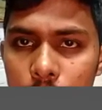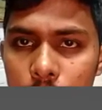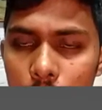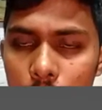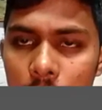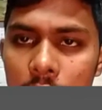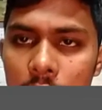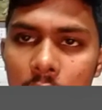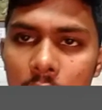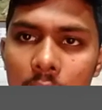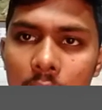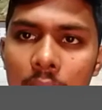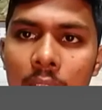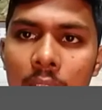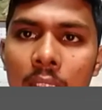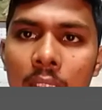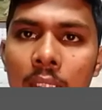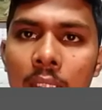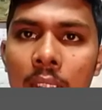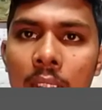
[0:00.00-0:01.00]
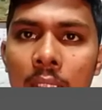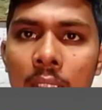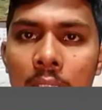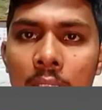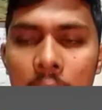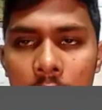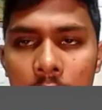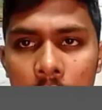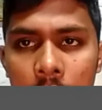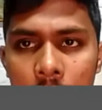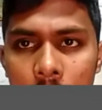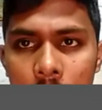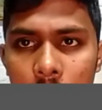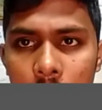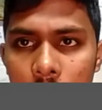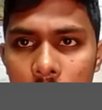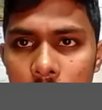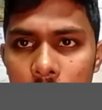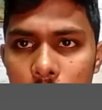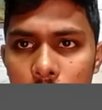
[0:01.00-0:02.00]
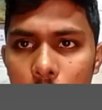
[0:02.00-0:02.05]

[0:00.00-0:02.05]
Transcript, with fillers: পরিচালনায় এই